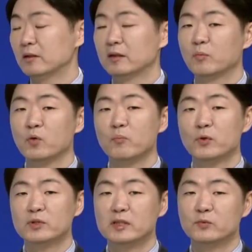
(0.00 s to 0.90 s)
네. 어,
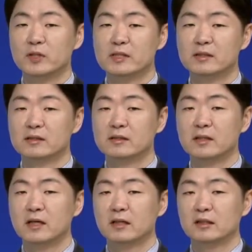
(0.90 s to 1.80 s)

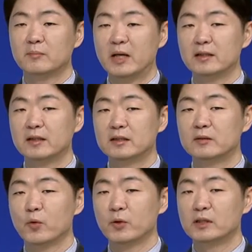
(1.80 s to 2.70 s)
보건복지부에서는 이
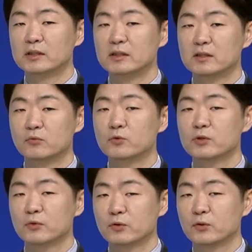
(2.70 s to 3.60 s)
마인드링크 모형을
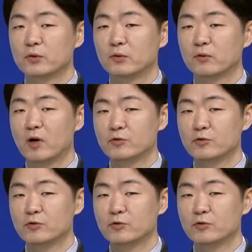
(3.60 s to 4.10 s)
전국적으로 어,